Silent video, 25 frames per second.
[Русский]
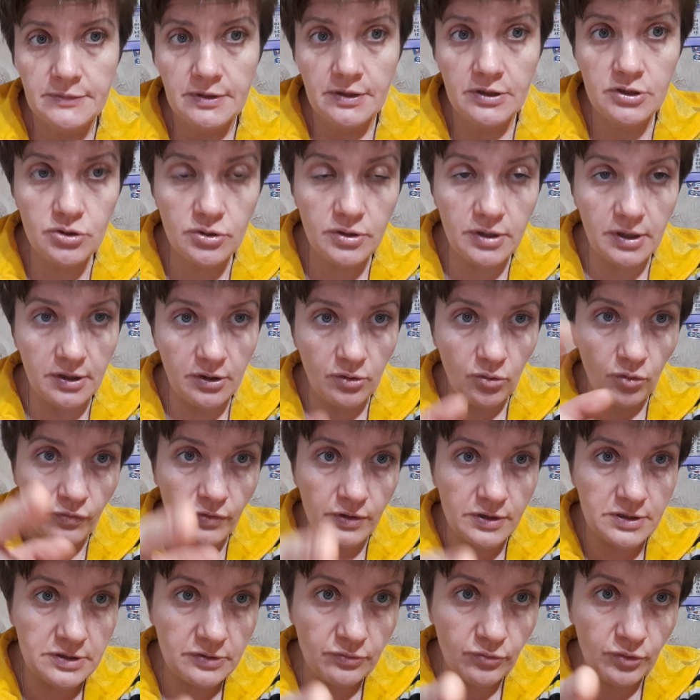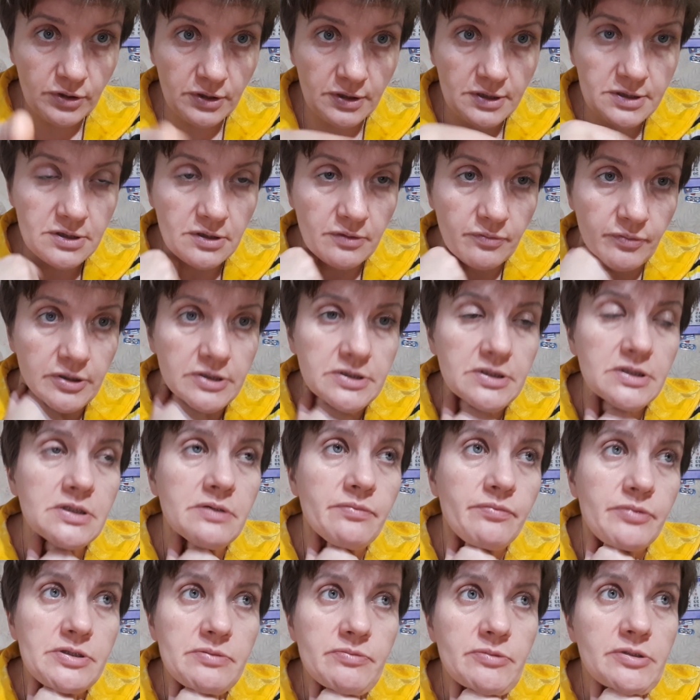Еще тренировка сегодня, если хотите
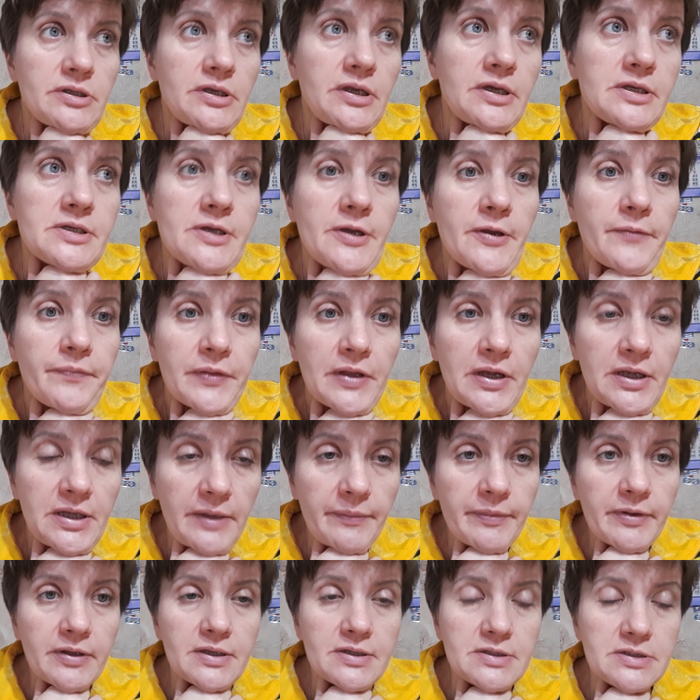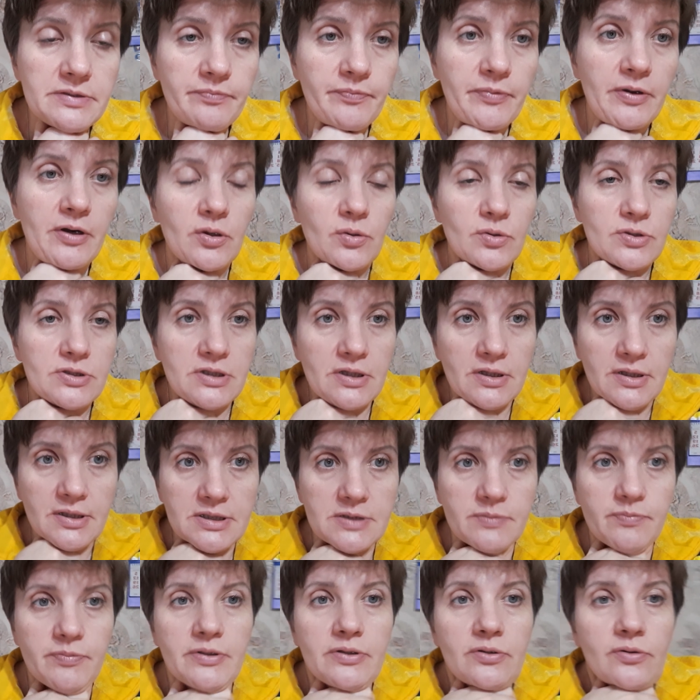посмотреть. Я, правда, покрутила
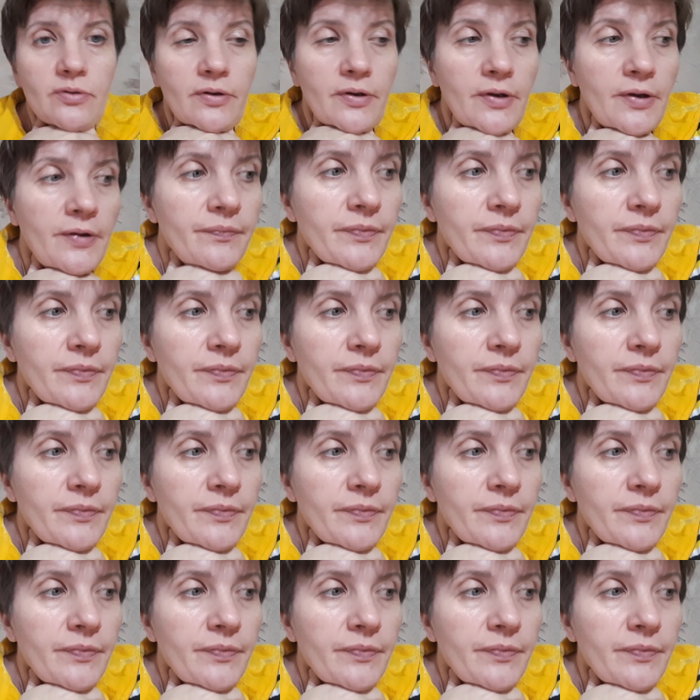спину.